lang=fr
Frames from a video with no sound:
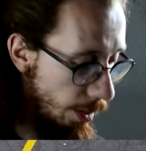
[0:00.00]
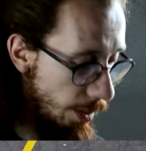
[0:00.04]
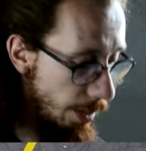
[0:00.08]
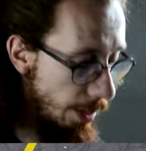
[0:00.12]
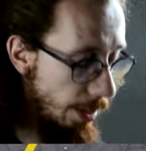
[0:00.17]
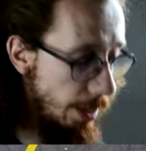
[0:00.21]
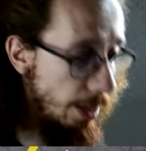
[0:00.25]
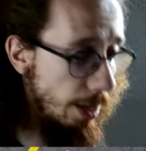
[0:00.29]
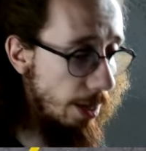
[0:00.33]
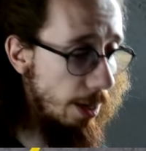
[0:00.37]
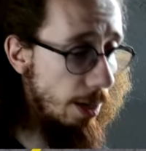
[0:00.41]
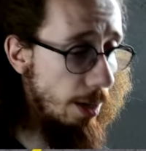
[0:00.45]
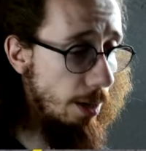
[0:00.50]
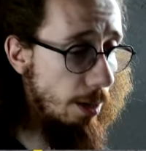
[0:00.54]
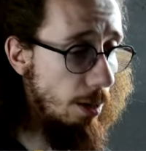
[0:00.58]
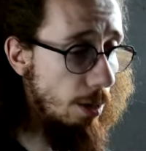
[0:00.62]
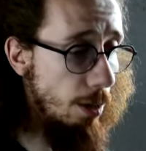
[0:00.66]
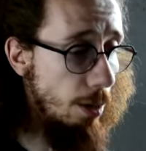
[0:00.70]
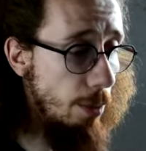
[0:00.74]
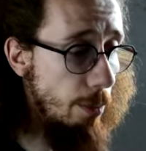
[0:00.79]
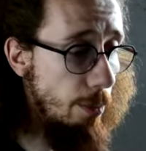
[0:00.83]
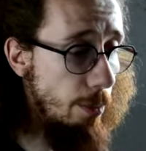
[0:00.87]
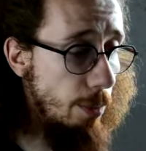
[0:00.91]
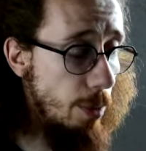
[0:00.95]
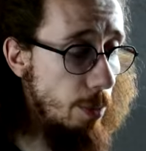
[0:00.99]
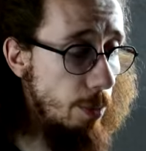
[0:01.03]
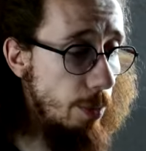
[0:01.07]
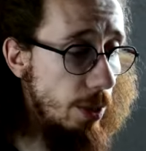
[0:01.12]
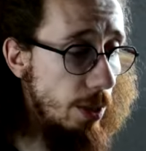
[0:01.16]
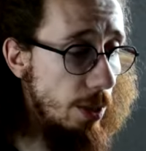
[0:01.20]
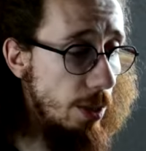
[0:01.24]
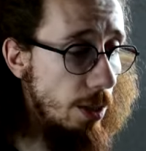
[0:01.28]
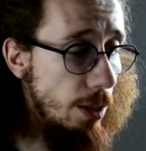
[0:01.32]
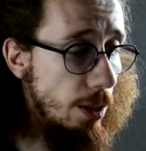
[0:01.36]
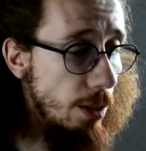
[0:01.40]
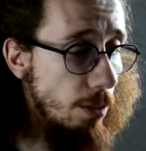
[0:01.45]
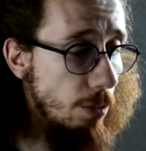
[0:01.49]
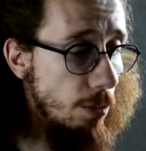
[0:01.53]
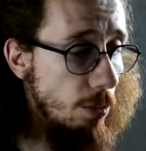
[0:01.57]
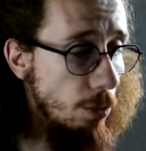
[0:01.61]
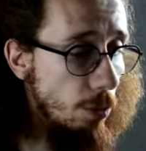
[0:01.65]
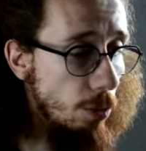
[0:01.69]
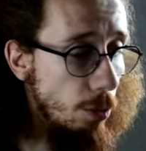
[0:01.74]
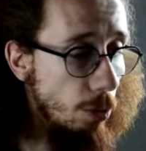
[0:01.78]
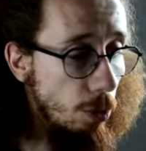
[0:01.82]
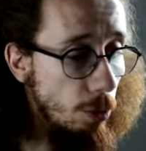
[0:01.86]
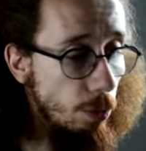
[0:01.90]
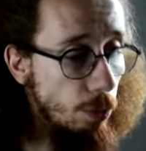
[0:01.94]
Et un euh, Mimiki,
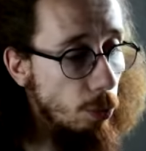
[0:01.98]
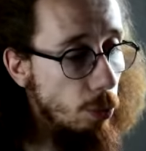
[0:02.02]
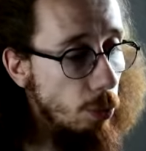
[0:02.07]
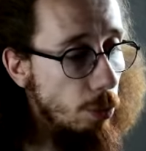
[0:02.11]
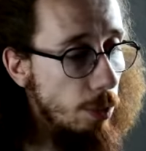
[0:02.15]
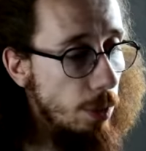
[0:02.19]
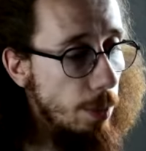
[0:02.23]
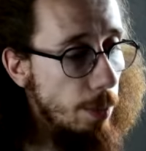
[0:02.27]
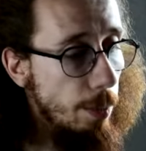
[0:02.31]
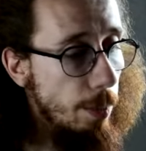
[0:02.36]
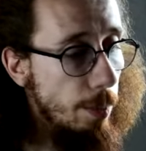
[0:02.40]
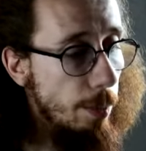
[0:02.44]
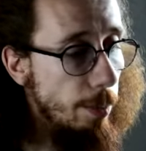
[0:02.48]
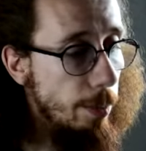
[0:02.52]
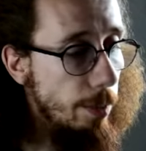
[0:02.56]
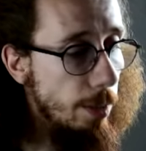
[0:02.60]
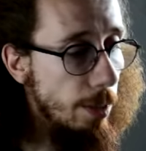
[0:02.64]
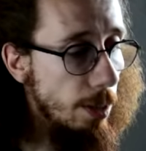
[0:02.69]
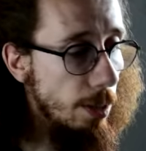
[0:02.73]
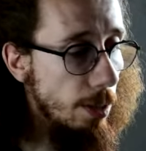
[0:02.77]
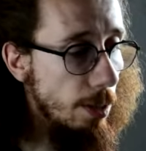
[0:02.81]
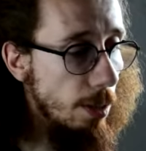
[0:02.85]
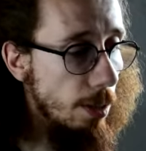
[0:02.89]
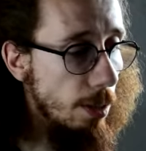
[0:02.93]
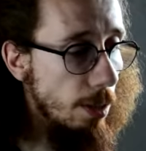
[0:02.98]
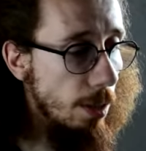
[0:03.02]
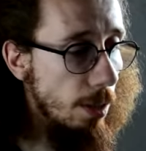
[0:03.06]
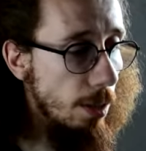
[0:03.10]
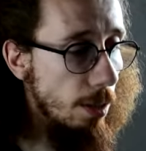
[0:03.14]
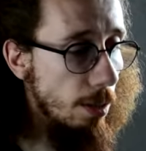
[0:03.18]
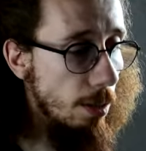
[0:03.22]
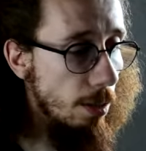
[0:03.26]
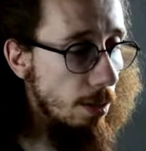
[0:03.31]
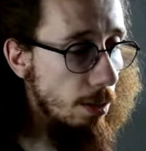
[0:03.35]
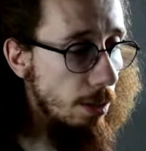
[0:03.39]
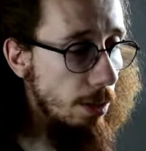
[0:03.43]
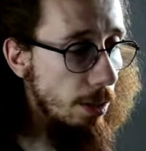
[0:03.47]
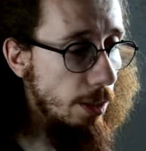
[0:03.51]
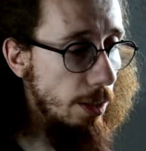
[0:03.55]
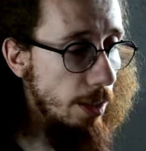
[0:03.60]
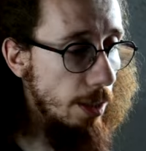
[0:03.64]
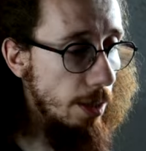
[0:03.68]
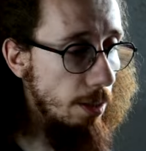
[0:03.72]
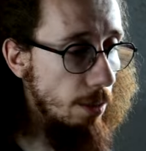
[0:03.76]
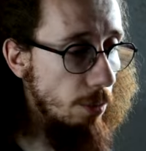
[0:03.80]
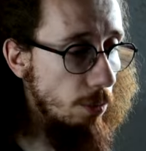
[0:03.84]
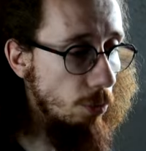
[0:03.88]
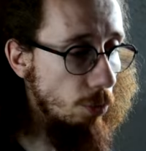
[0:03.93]
donc euh, pour le TB Mimiki, c'était
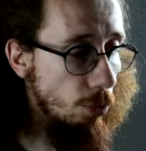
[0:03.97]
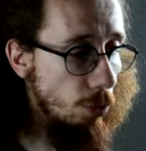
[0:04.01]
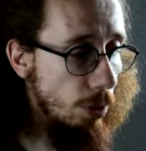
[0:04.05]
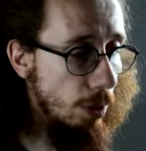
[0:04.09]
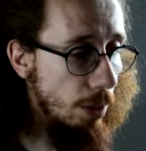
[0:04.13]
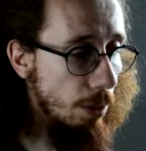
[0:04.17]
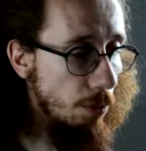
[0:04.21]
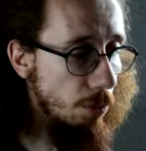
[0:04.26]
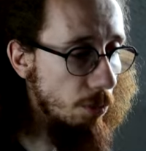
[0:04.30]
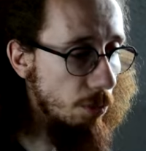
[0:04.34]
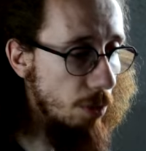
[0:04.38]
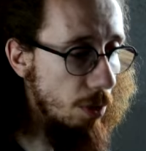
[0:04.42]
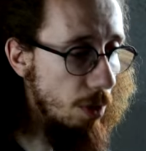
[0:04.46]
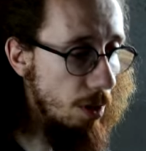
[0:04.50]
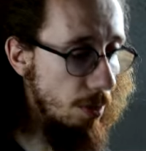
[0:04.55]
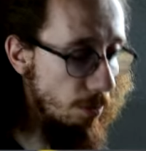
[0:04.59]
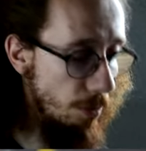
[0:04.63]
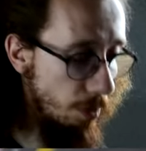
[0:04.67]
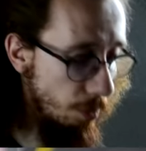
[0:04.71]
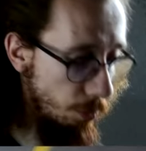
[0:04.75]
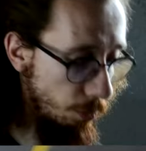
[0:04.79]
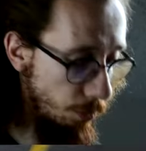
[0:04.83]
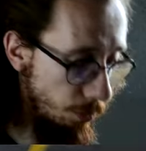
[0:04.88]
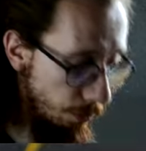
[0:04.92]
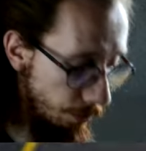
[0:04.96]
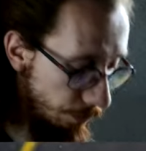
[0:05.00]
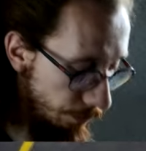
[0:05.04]
nickel. je suis très content de l'avoir eu.